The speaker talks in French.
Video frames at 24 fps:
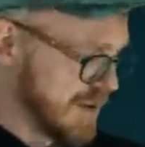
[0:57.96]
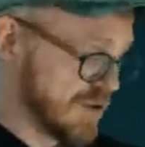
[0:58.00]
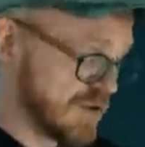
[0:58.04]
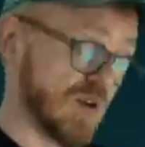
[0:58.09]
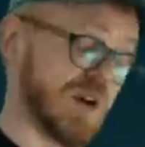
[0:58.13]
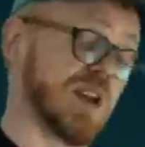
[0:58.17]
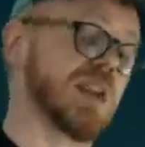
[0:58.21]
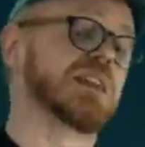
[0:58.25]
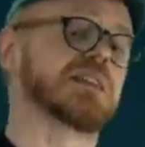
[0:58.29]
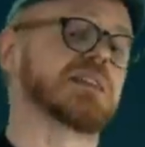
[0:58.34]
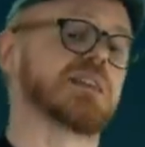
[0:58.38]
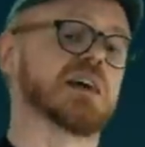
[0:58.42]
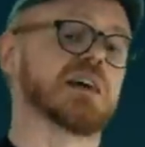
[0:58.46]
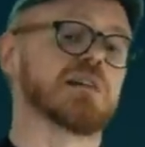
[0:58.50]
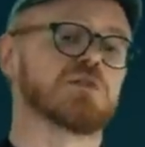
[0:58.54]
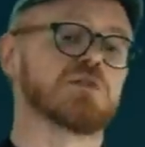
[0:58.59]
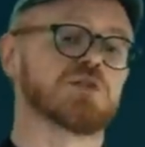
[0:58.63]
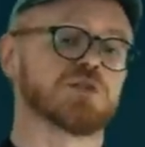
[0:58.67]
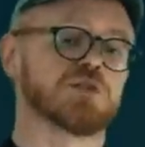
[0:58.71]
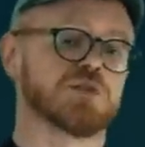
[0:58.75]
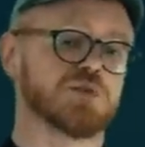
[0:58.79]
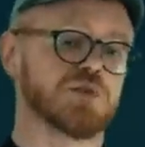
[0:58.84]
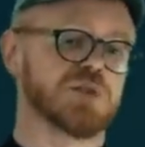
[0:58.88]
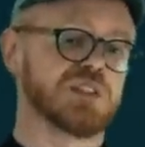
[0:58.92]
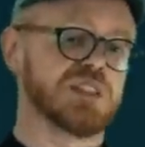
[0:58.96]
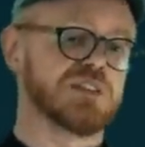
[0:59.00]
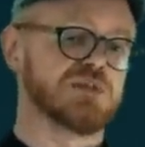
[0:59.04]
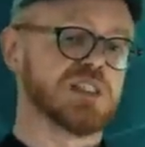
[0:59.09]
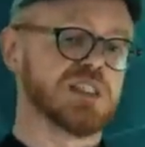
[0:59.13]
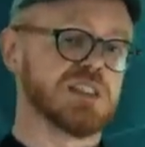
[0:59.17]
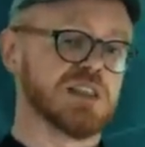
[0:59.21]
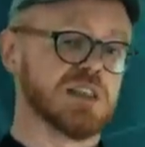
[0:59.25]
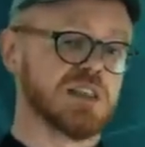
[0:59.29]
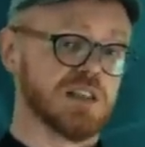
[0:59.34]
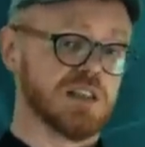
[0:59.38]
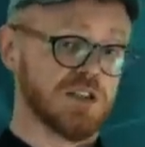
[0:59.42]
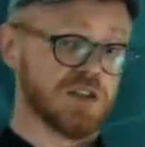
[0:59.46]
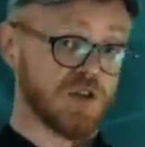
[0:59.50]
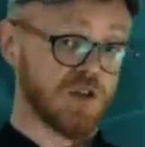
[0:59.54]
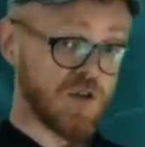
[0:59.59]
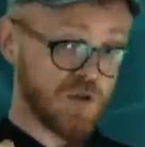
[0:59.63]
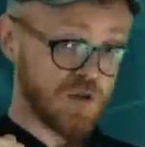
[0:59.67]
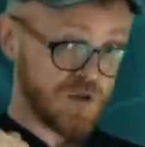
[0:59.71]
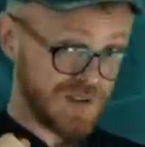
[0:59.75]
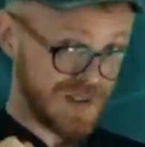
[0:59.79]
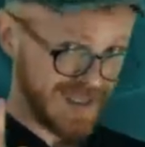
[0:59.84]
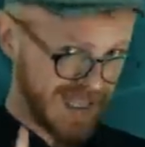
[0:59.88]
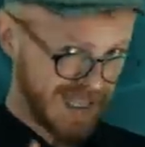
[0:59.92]
de l'intervention divine dans
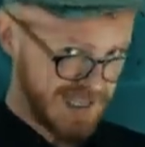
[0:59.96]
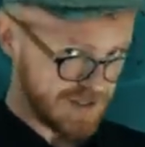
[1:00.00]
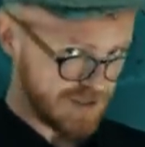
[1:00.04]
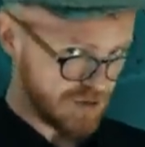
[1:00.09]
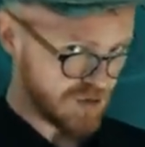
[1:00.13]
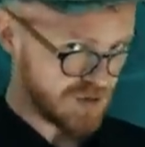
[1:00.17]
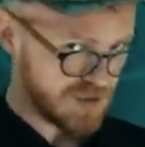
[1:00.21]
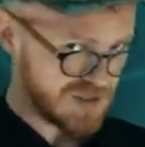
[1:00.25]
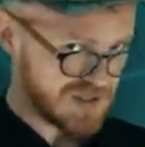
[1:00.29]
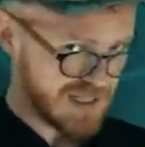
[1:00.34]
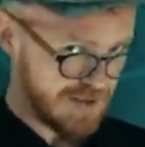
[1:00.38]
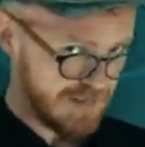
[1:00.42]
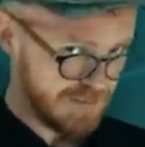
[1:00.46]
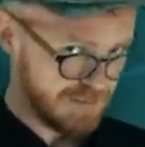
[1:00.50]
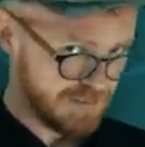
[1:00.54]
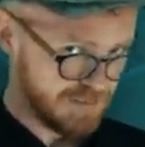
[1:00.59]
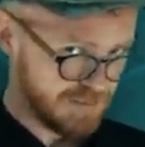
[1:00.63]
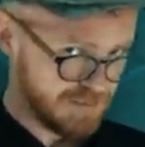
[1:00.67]
le texte saint.